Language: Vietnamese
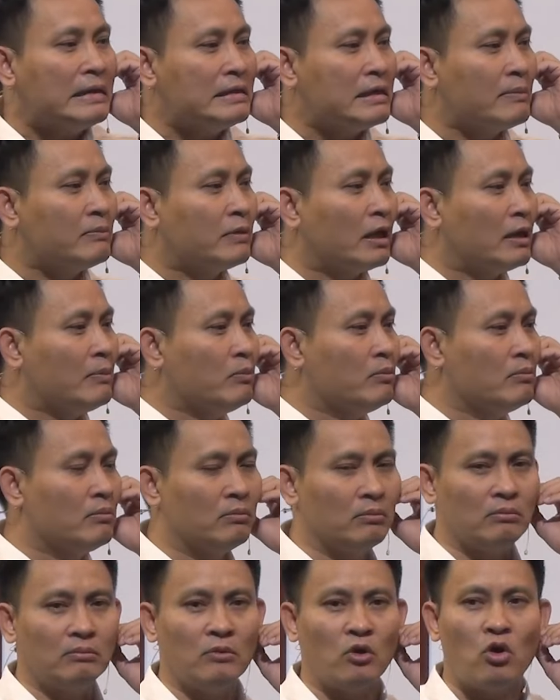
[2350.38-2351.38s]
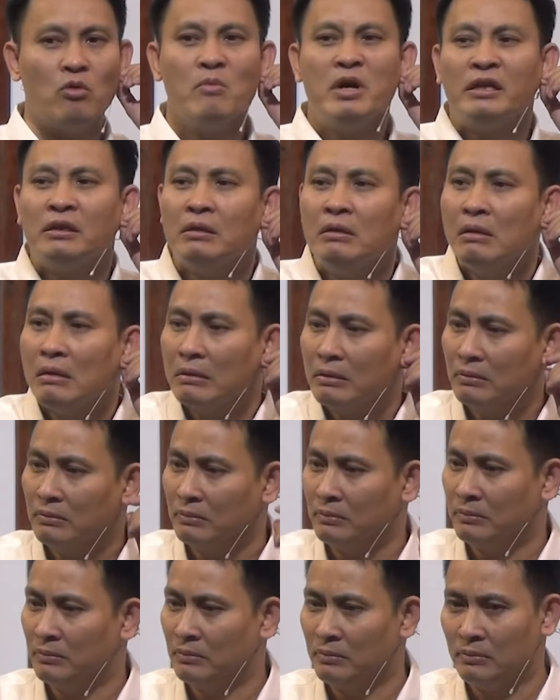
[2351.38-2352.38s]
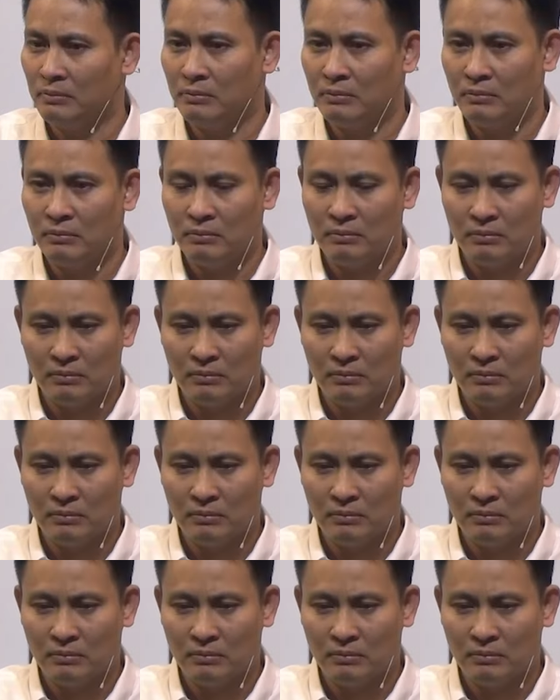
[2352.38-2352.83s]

đeo khuyên tai anh chị em thấy nó có bình thường không